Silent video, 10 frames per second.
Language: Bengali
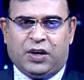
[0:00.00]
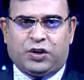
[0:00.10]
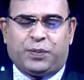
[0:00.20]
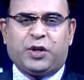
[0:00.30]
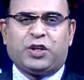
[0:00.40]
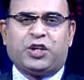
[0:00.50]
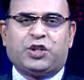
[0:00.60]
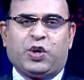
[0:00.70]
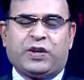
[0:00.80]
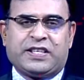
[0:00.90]
সুপ্রিয়
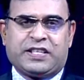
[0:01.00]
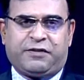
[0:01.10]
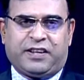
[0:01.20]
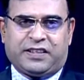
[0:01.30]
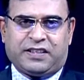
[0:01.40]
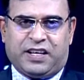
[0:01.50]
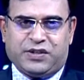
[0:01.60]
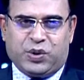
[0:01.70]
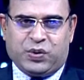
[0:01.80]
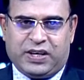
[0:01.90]
দর্শক এস টিভির রাতের
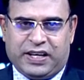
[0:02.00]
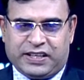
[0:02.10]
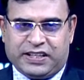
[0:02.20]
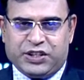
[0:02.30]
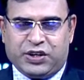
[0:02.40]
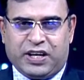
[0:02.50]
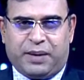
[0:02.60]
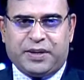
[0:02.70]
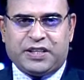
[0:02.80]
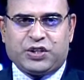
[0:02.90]
আয়োজন লেট এডিশনে
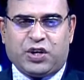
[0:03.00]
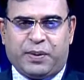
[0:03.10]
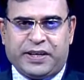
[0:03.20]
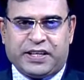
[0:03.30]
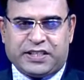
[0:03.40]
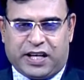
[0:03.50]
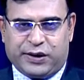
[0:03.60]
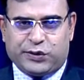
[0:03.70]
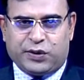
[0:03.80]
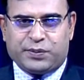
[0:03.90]
আপনাদের সবাইকে
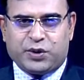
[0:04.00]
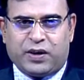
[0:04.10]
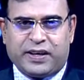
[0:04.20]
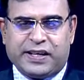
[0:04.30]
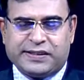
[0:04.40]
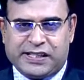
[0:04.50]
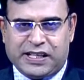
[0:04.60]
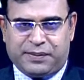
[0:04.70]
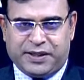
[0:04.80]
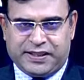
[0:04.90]
স্বাগতম সঙ্গে আছি
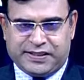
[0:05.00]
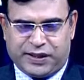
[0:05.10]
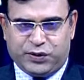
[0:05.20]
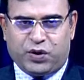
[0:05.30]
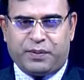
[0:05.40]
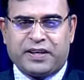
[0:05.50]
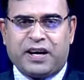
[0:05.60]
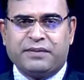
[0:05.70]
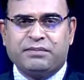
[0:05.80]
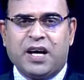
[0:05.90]
আমি জাহিদুর রহমান
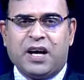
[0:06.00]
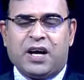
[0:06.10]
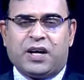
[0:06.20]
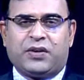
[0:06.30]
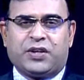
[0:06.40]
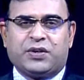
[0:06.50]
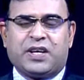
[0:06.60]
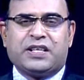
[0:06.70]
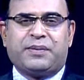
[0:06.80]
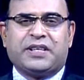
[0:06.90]
খান দর্শক
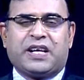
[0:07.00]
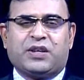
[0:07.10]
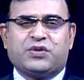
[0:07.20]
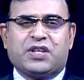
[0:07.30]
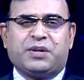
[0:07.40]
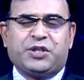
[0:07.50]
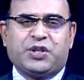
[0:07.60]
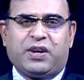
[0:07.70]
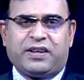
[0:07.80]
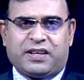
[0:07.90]
আজ আমাদের আলোচনার
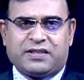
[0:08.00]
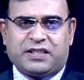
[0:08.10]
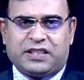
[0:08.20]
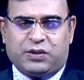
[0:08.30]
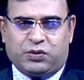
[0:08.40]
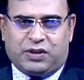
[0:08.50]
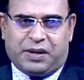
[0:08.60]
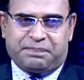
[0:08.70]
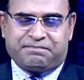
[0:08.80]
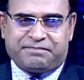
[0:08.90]
বিষয় রাজনীতিতে
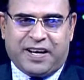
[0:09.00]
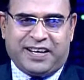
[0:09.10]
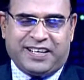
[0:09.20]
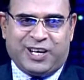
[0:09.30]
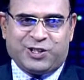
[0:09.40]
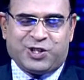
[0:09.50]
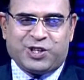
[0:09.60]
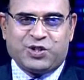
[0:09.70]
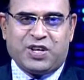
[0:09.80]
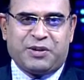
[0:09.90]
উত্তাপ আর এই
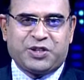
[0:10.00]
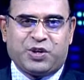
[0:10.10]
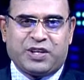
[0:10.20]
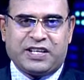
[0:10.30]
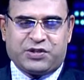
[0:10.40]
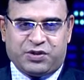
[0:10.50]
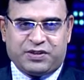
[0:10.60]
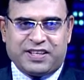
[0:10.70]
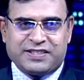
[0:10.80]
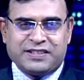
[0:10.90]
আলোচনার জন্য আমার সঙ্গে
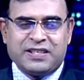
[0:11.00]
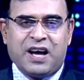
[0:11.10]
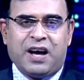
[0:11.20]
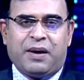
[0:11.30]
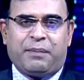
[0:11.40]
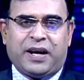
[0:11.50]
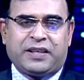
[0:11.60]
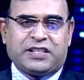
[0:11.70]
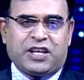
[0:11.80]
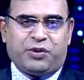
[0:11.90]
স্টুডিওতে আছেন
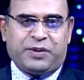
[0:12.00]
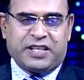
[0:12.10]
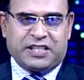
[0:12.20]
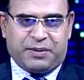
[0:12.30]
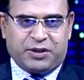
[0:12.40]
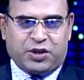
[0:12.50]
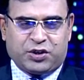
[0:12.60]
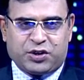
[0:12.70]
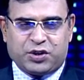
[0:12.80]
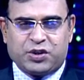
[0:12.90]
বাংলাদেশ আওয়ামী লীগের সাবেক
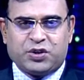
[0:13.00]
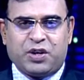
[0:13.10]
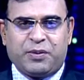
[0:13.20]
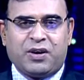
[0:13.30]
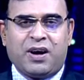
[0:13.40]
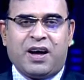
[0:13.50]
সংসদ সদস্য এবং